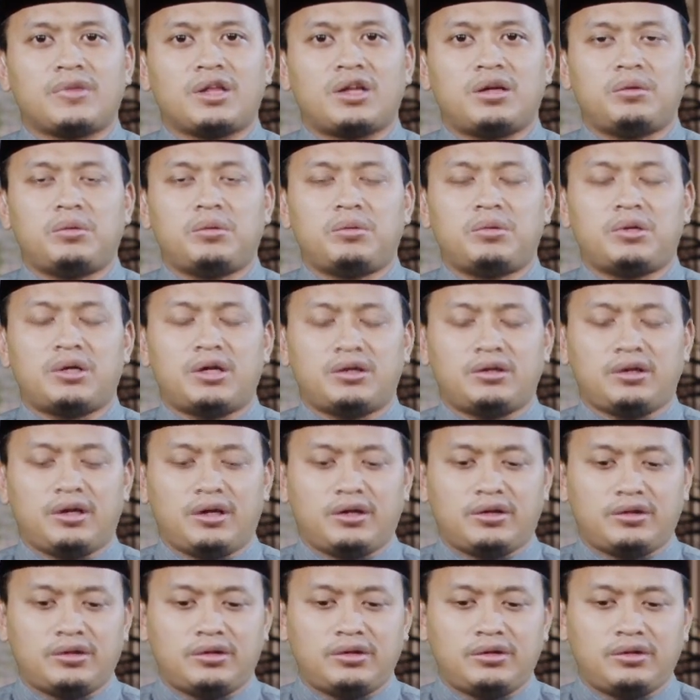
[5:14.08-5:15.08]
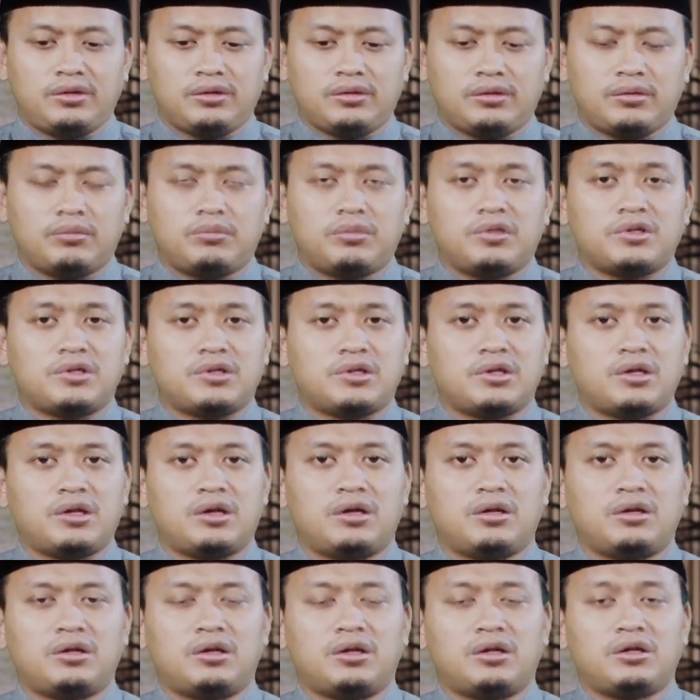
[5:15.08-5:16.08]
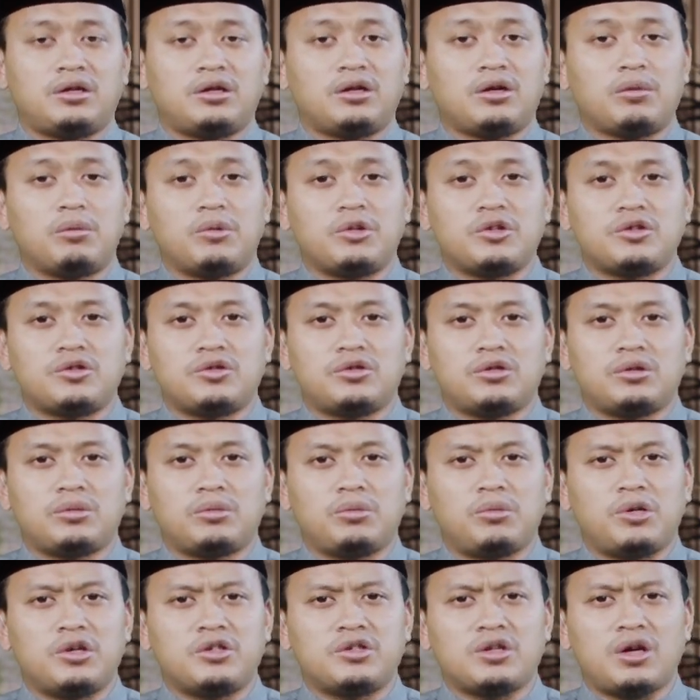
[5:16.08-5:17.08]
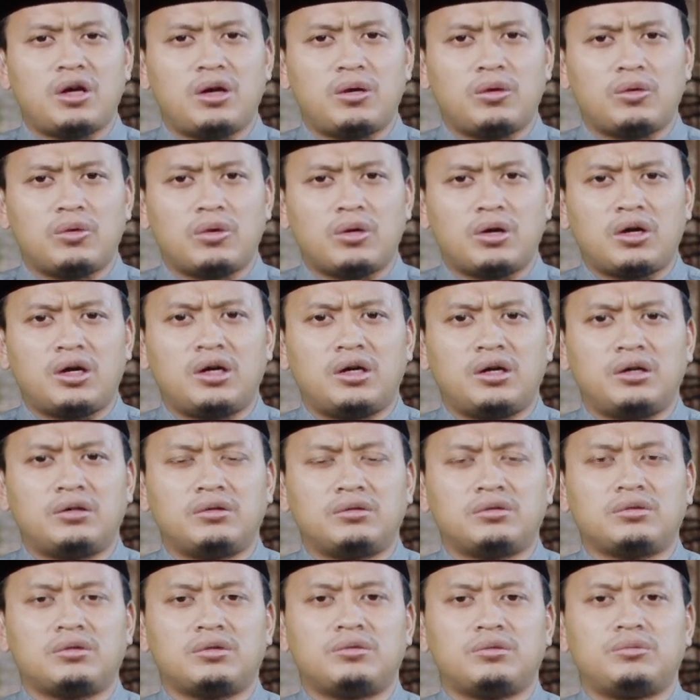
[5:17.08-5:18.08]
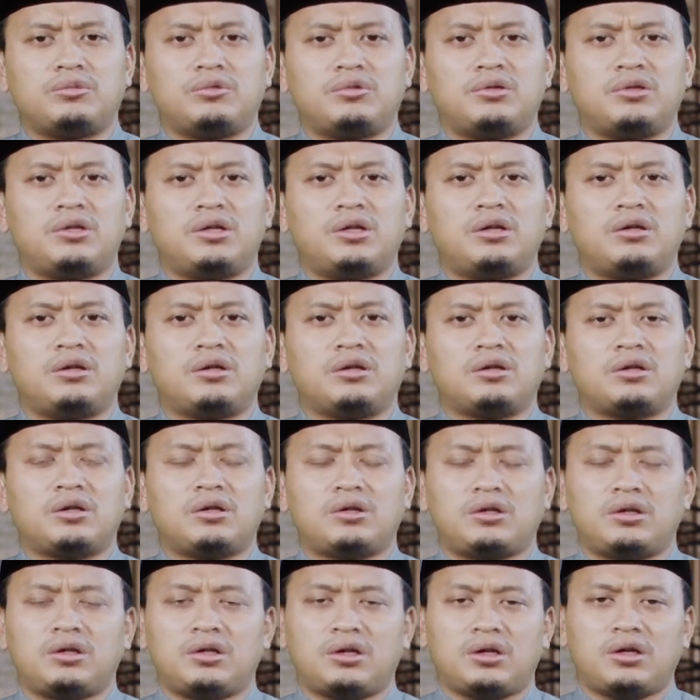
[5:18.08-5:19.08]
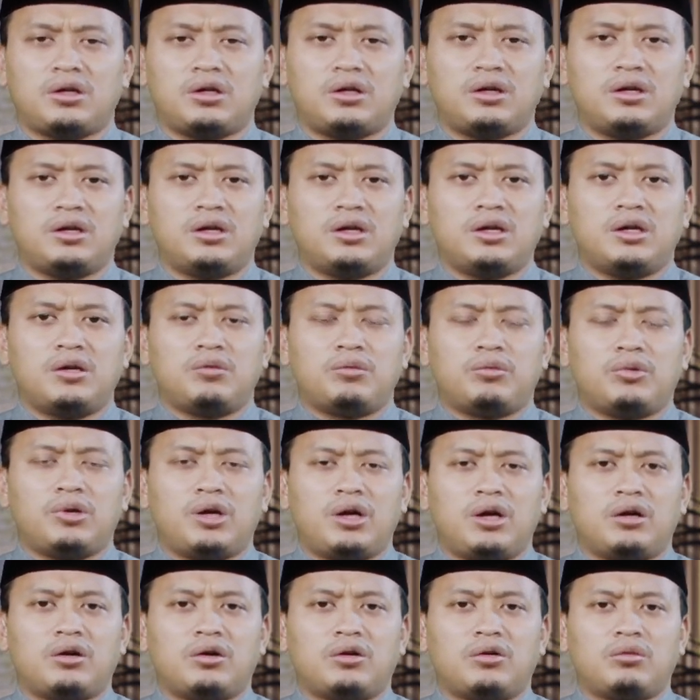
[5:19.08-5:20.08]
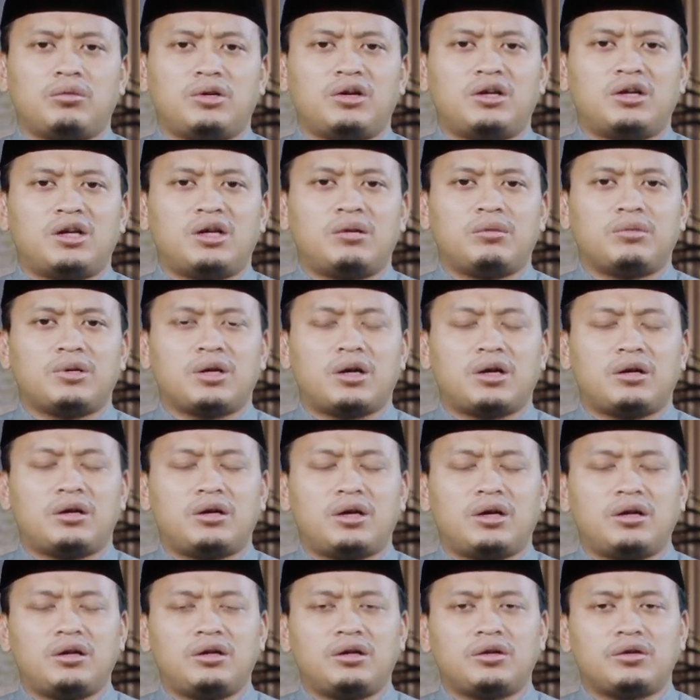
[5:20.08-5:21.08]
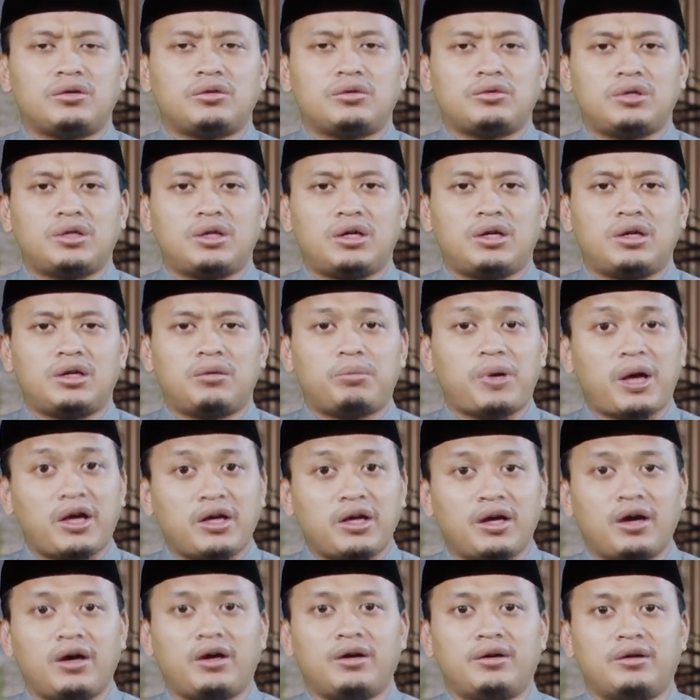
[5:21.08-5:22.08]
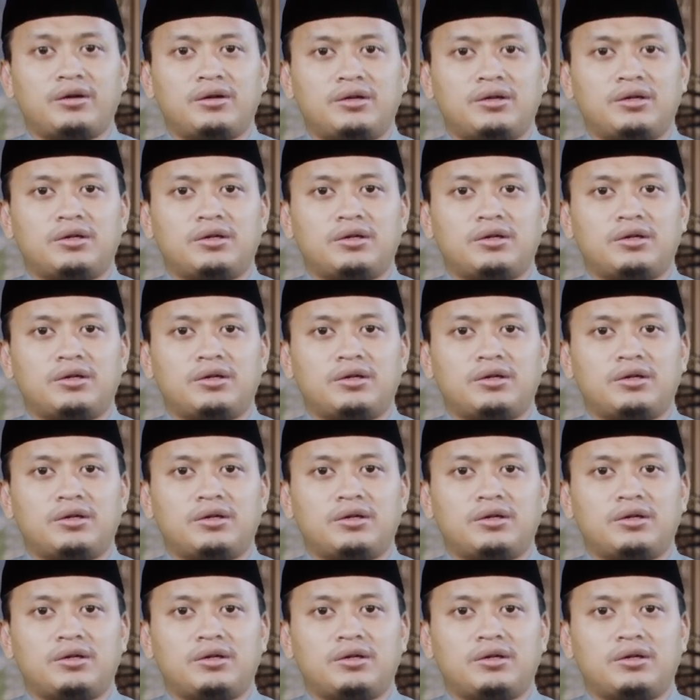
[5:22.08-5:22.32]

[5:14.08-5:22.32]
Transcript: lebih berhati-hati, bisa datang ke masjid membaca Al-Qur'an, kemudian ketika pulang ke rumah dalam keadaan yang sudah payah,